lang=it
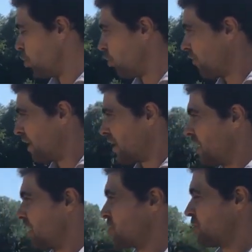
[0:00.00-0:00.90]

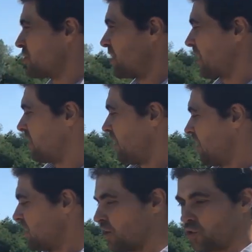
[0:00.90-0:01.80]
dove eh,
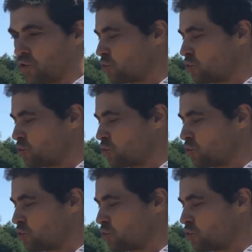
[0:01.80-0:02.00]
state, è stato